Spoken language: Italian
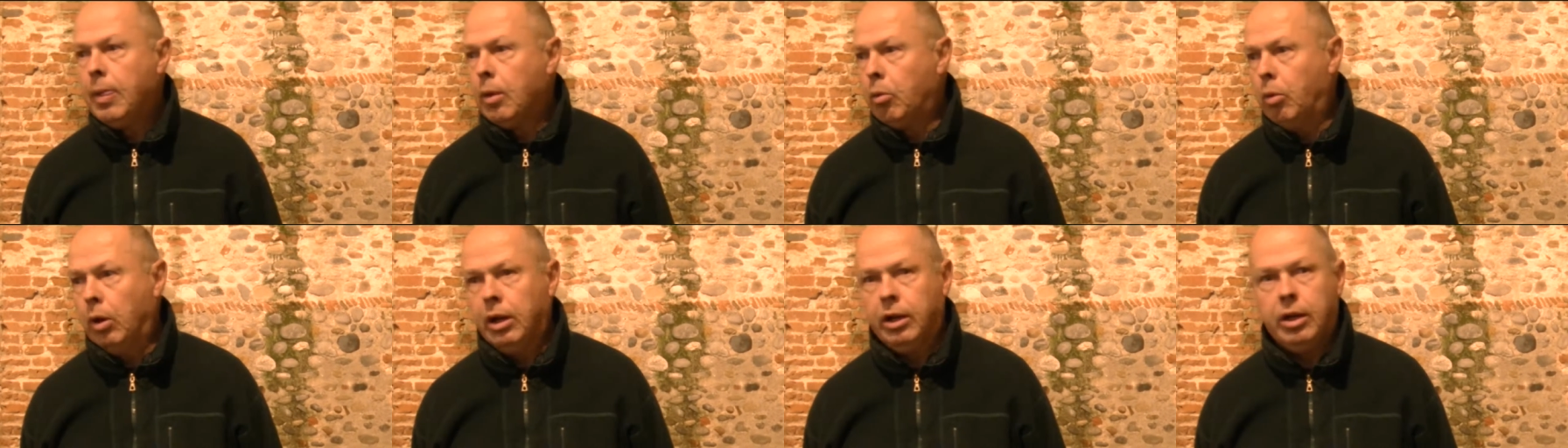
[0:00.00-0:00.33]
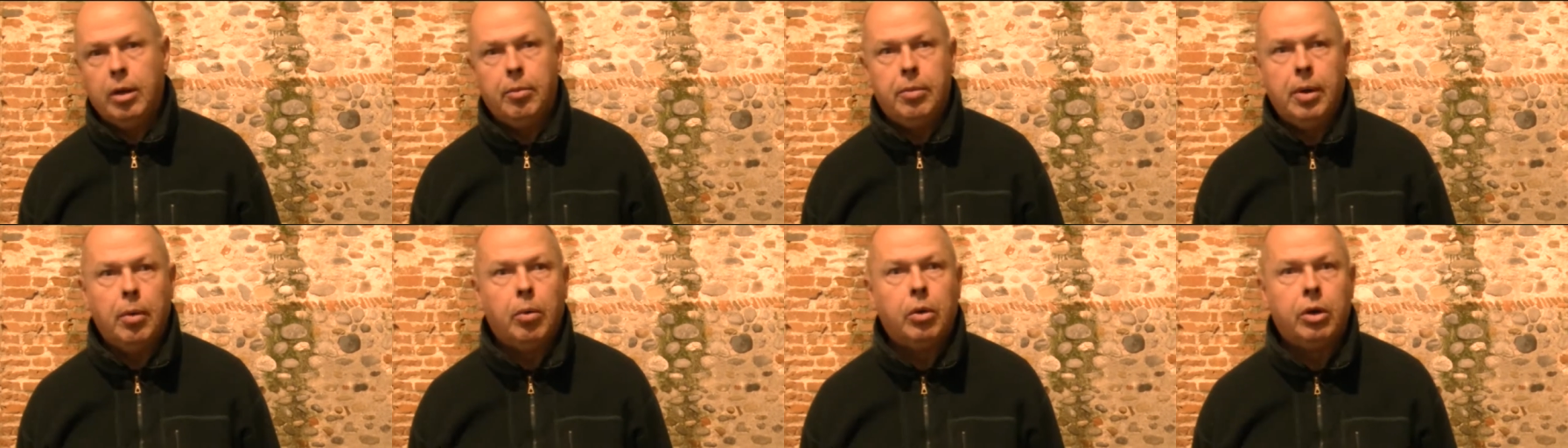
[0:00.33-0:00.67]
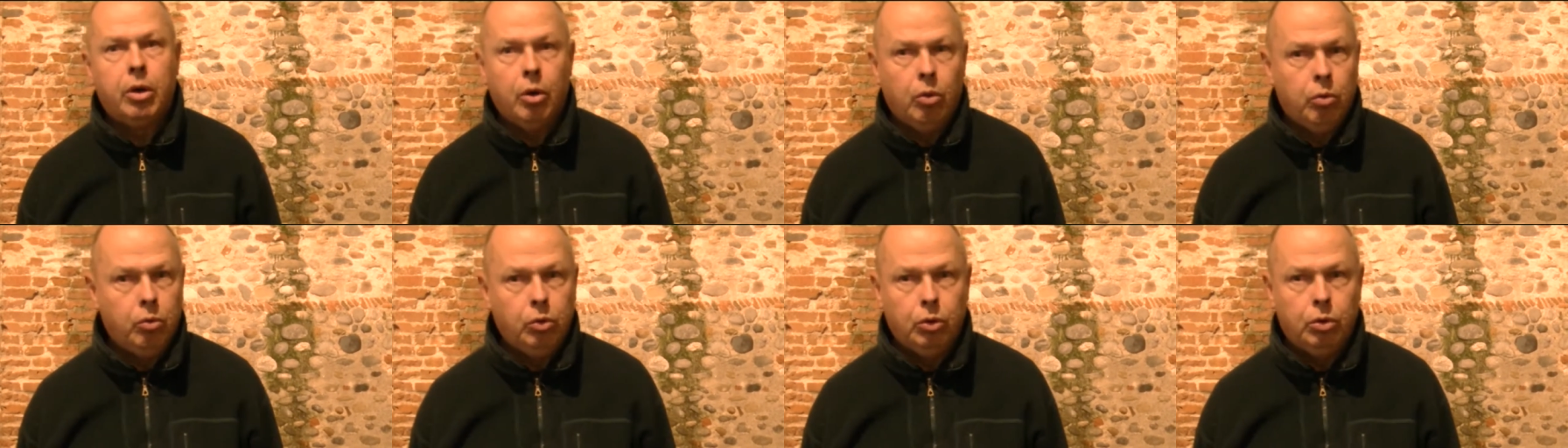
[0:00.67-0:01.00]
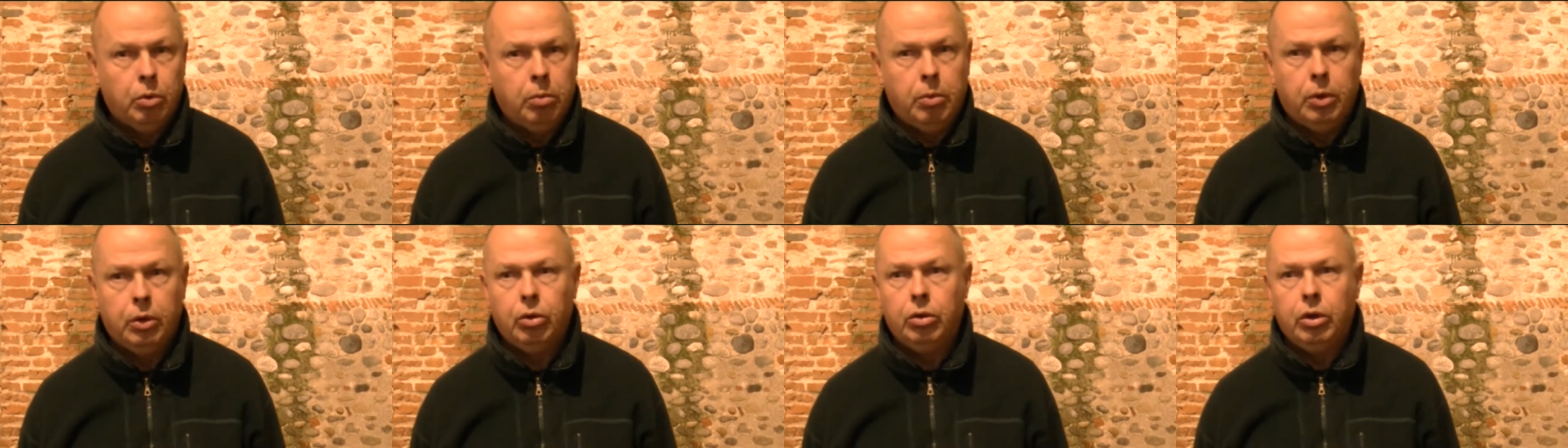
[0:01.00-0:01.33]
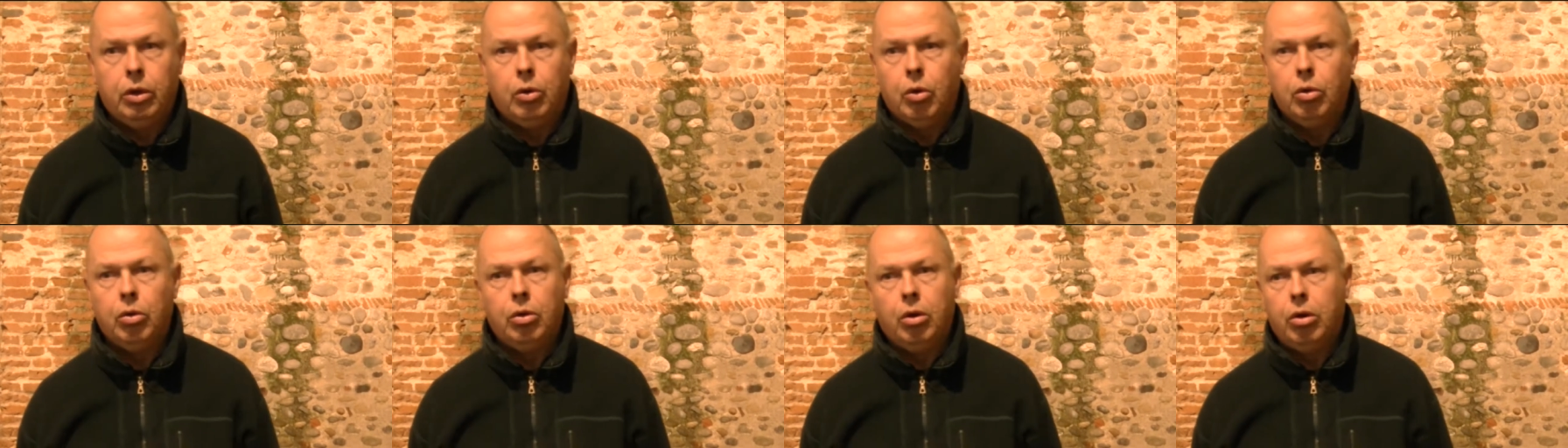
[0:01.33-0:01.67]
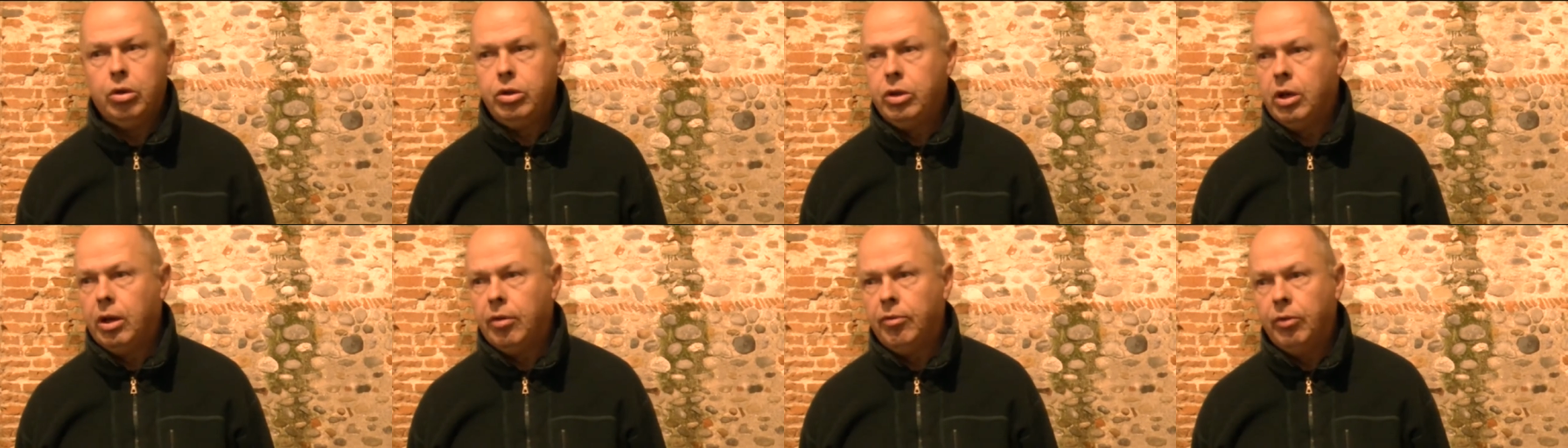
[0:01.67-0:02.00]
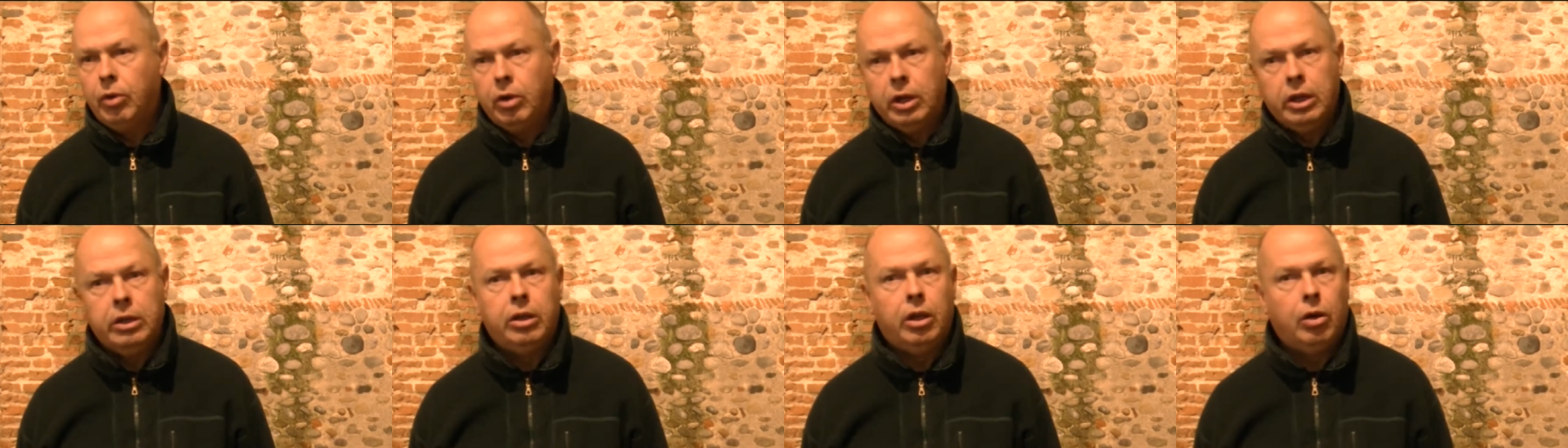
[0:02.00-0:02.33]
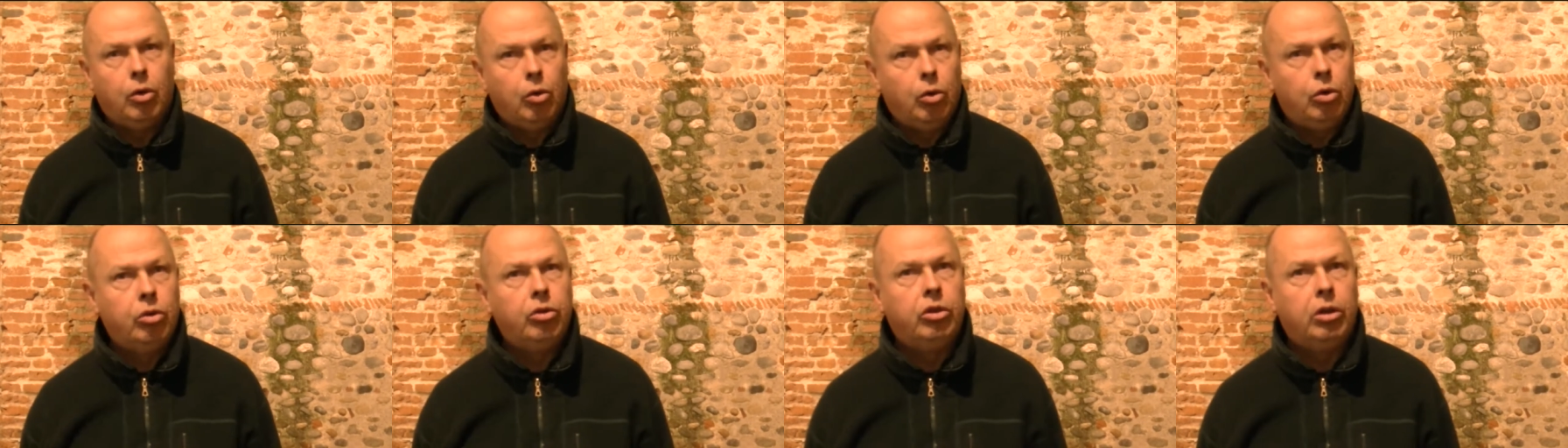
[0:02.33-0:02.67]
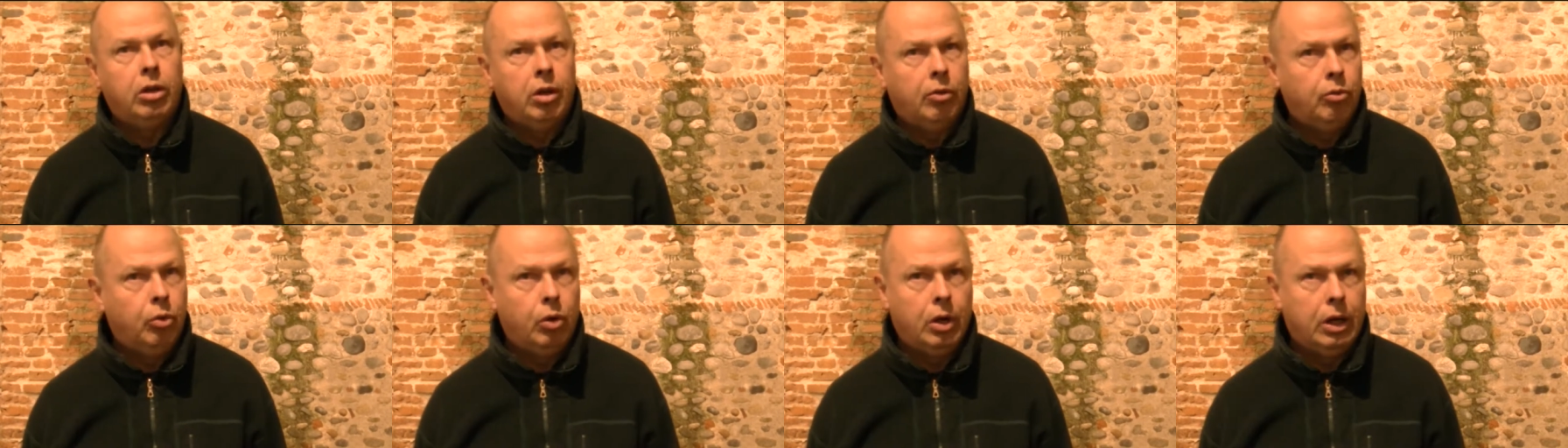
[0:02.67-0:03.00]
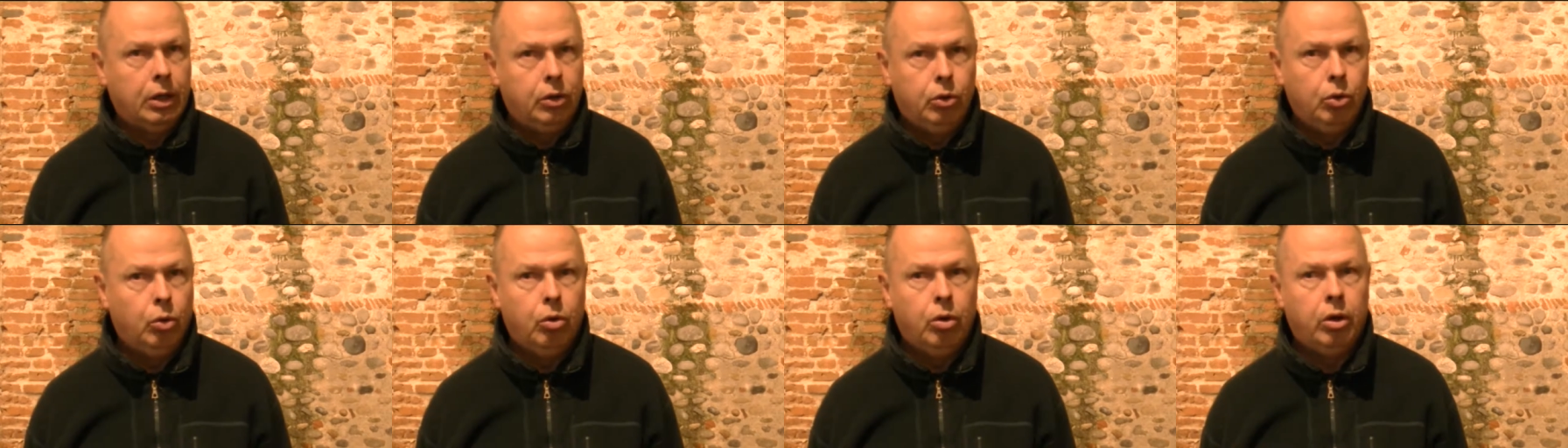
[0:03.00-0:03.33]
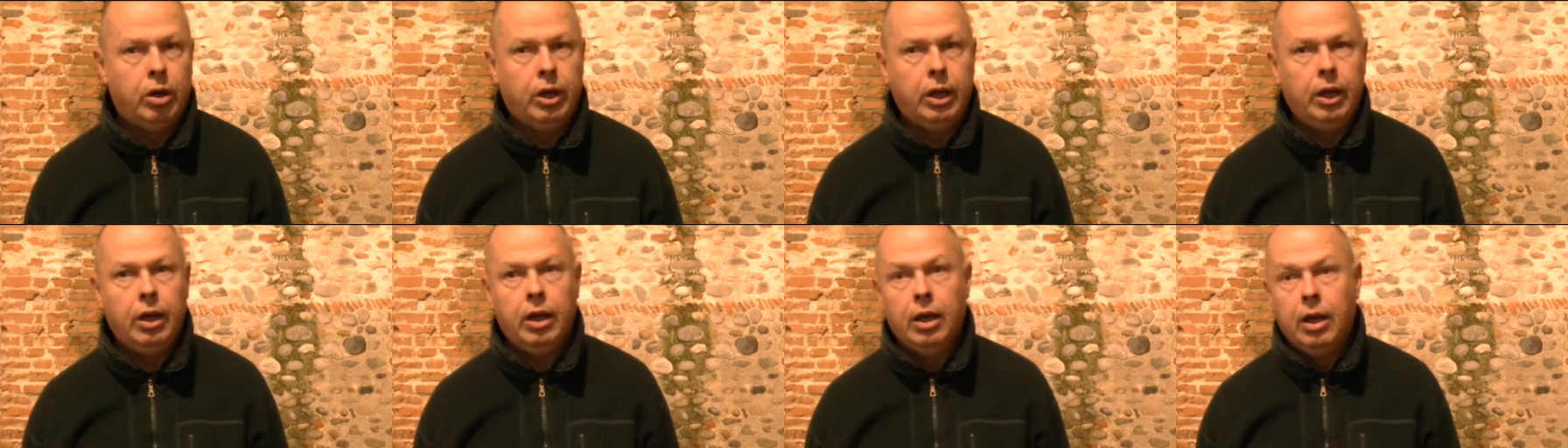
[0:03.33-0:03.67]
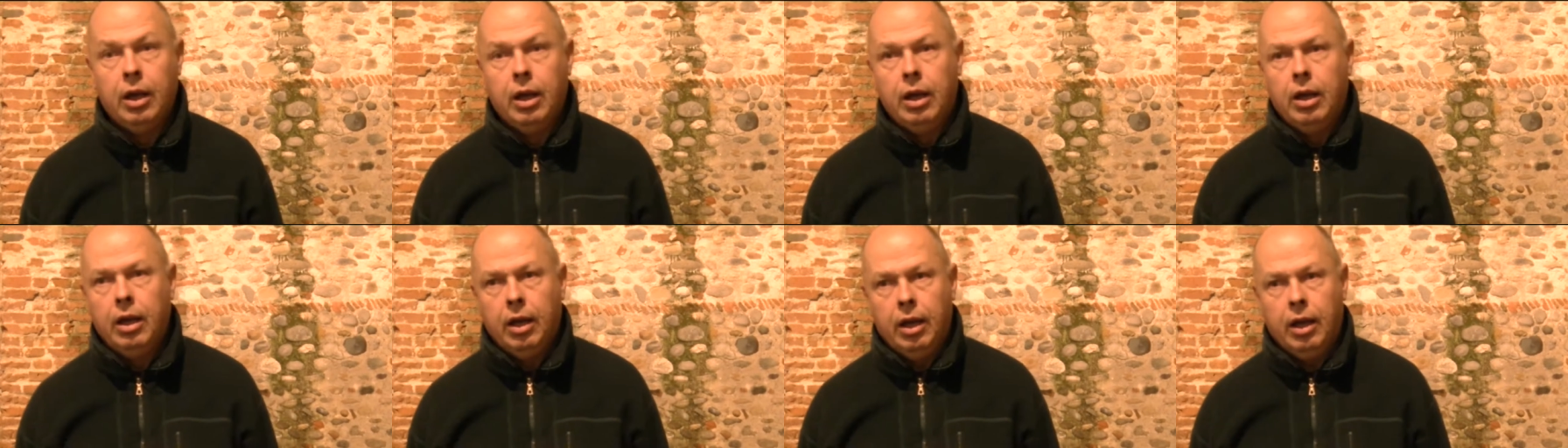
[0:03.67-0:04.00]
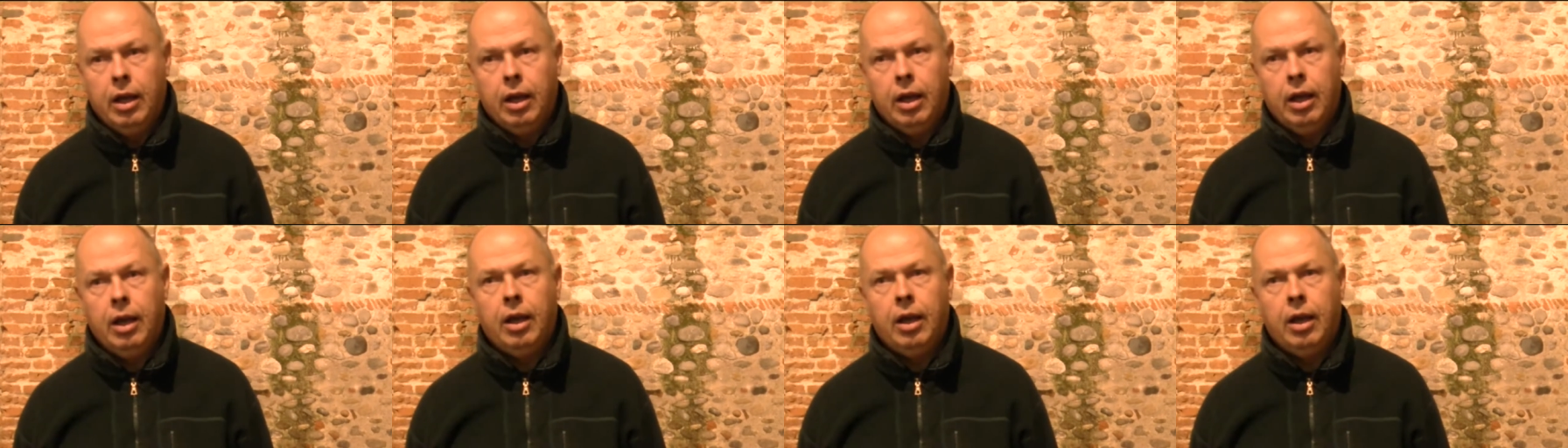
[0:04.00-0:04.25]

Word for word: quelli che abbiamo che avuto modo di conoscere, volenterosi, lavoratori, eh,